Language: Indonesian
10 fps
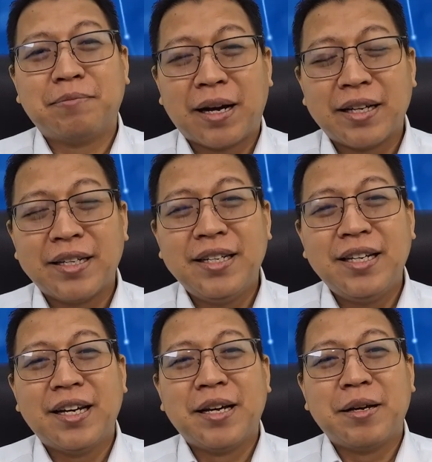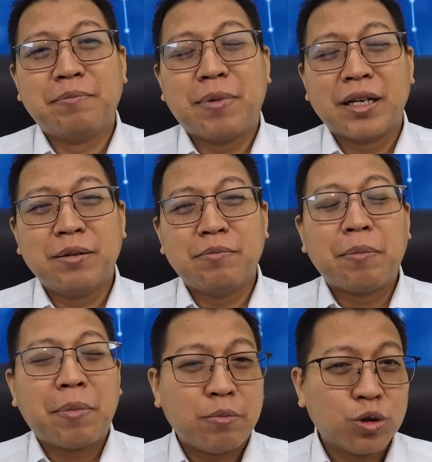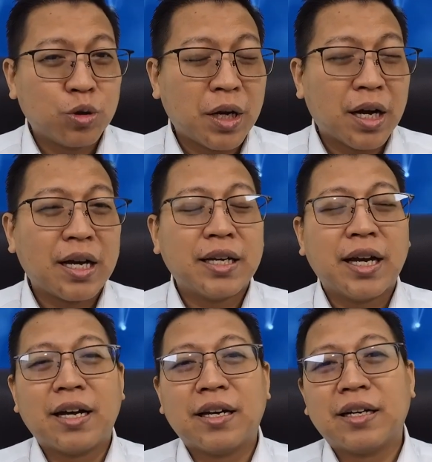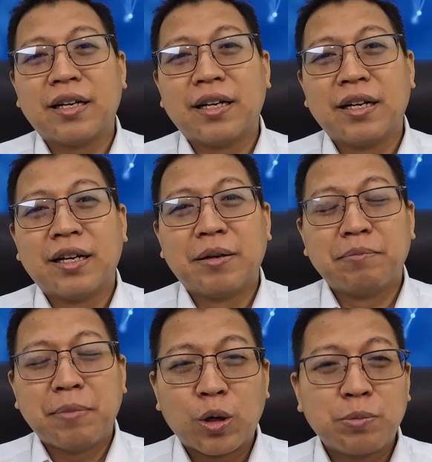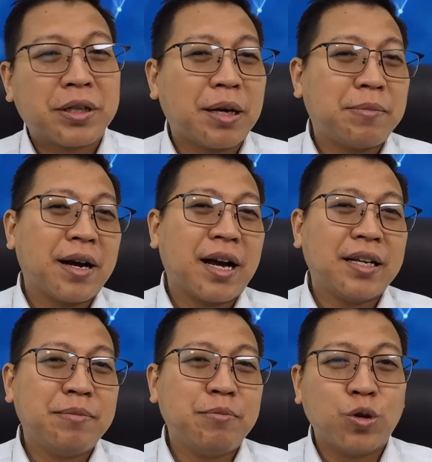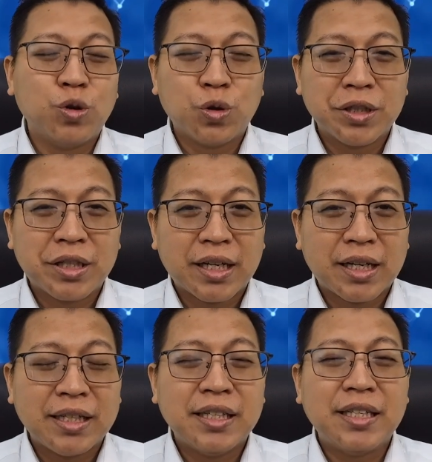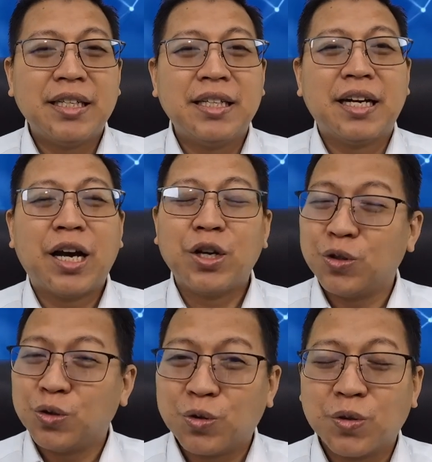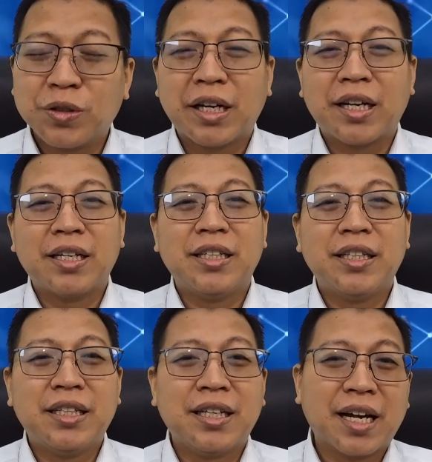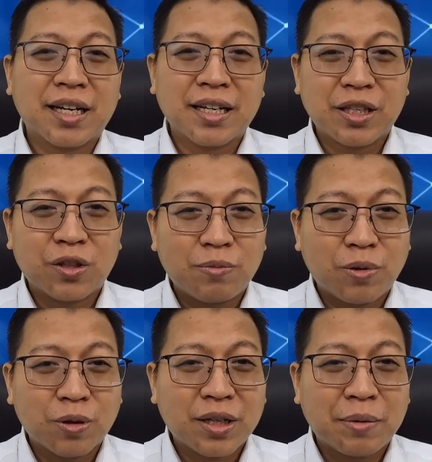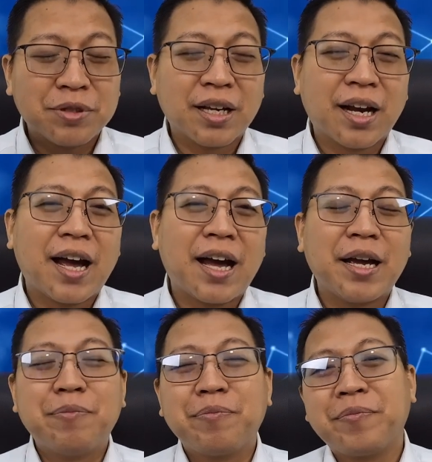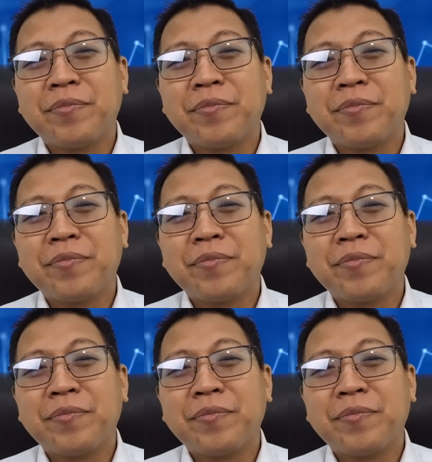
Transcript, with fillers: Mari bagi Bapak Ibu Saudara yang baru pertama kali mengunjungi channel ini, ayo dukung channel ini dengan klik tombol subscribe,